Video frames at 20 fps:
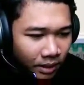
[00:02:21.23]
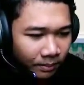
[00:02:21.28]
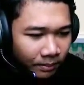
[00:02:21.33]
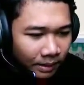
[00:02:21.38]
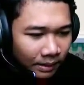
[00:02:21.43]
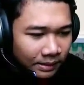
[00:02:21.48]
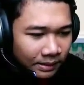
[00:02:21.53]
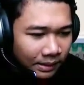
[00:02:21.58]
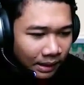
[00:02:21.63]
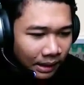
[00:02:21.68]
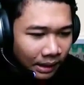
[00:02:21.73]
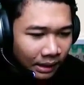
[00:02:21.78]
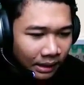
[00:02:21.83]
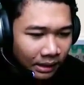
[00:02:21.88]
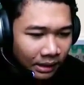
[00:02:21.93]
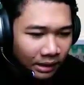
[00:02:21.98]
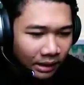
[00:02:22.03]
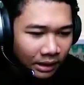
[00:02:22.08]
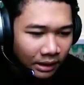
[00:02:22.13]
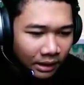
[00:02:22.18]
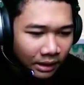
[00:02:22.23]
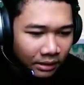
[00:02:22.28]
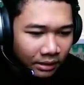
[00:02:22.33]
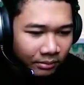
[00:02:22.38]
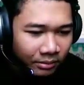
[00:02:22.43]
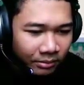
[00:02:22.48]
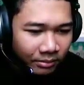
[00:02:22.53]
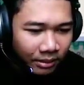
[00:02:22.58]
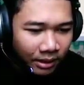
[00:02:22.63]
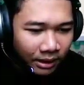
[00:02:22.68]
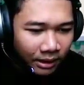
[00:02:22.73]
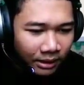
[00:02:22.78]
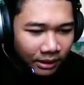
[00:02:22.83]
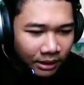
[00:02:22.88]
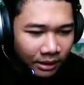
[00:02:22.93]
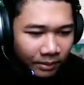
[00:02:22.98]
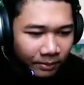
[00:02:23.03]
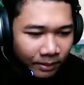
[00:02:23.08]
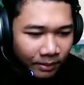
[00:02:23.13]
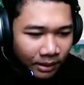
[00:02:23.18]
Masalah ini akan
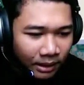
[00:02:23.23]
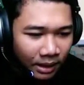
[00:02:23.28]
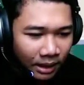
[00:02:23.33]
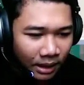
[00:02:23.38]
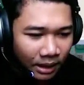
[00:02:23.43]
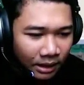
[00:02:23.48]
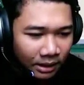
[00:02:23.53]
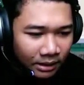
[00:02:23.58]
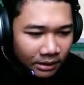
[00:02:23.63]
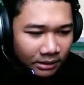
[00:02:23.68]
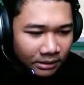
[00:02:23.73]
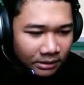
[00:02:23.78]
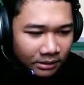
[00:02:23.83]
diperbaiki pada hari